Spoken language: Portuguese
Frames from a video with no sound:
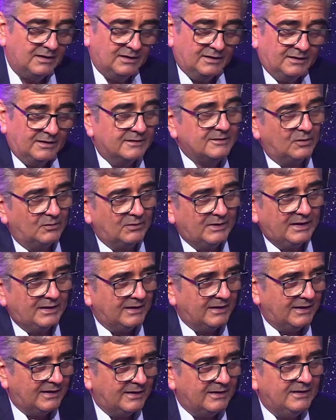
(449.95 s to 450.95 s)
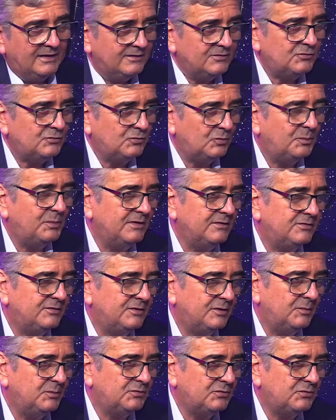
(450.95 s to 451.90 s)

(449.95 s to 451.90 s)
Então é, é esse o princípio.